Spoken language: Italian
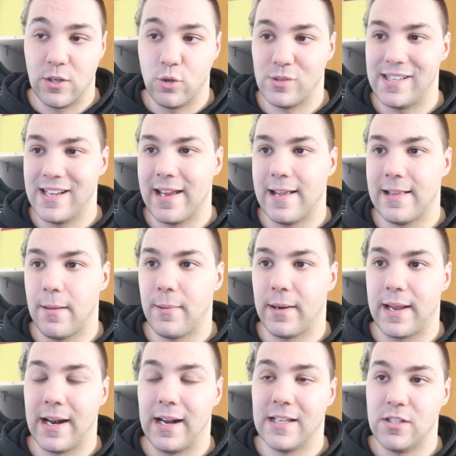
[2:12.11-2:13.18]
Dico segreta
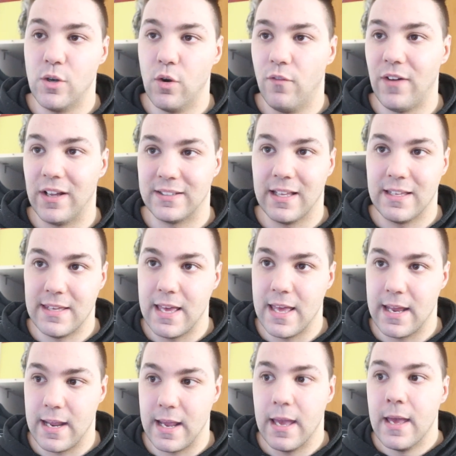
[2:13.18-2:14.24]
perché ragazzi l'ho fatta
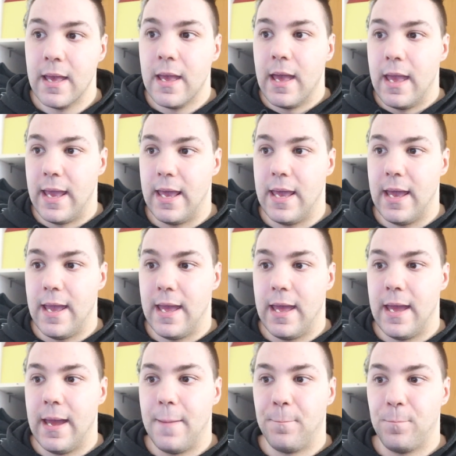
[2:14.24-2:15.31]
ieri e
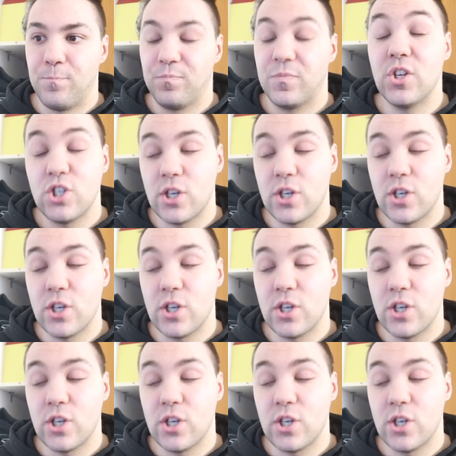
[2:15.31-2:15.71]
ehm,